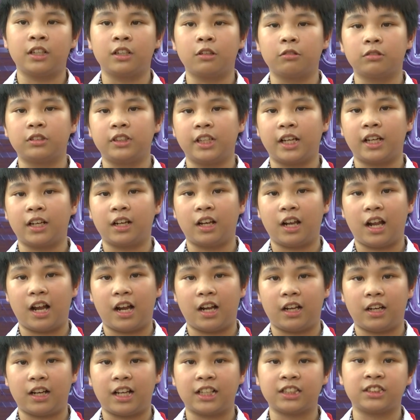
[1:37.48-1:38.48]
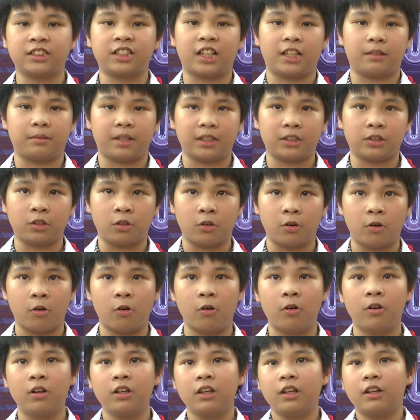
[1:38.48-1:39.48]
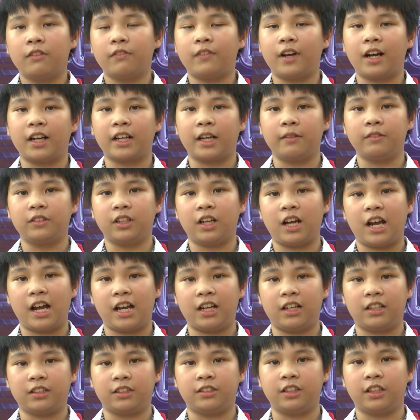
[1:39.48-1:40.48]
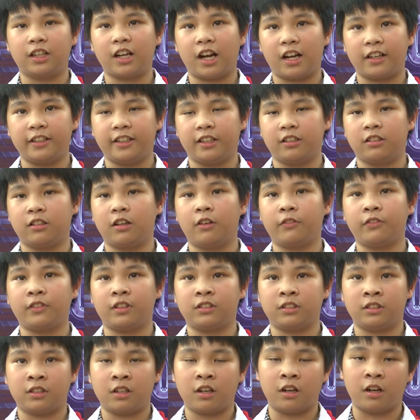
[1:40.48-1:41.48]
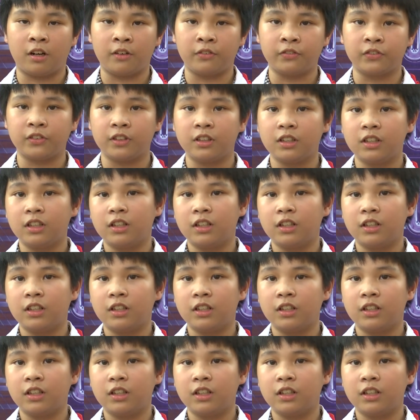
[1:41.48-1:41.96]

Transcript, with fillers: đầu tiên là Last Time Battle và game thứ hai là The Guardian of Earth.